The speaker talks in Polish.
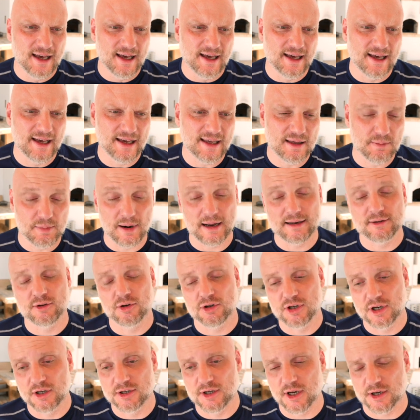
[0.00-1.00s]
e, i
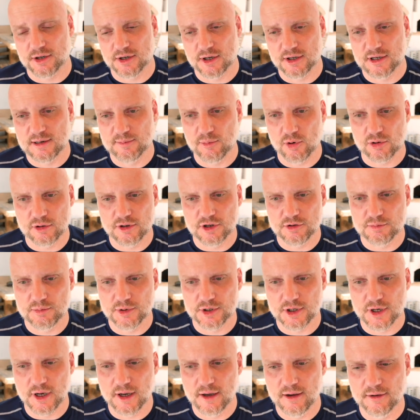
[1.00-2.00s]
bardzo się cieszę, że
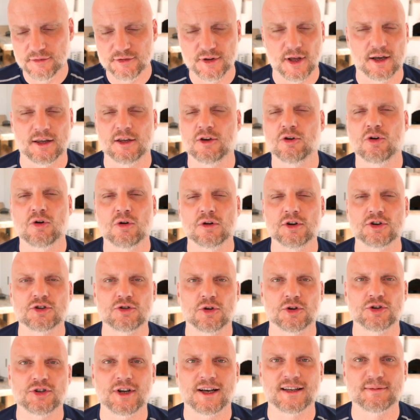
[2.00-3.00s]
mogliśmy się w takich
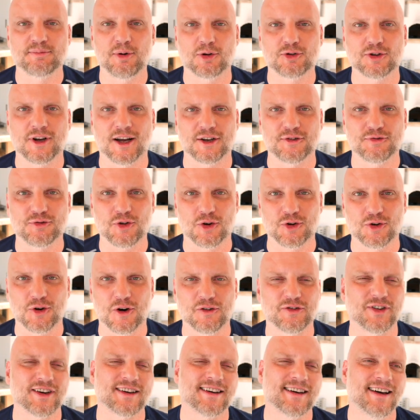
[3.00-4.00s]
okolicznościach spotkać
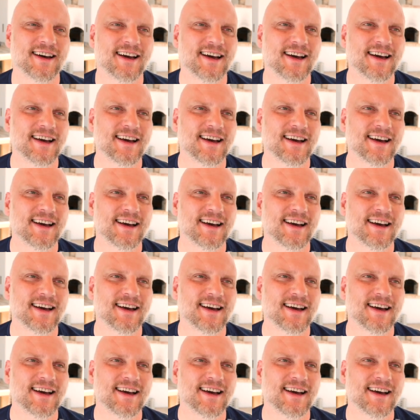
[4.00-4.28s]
wtorkowych.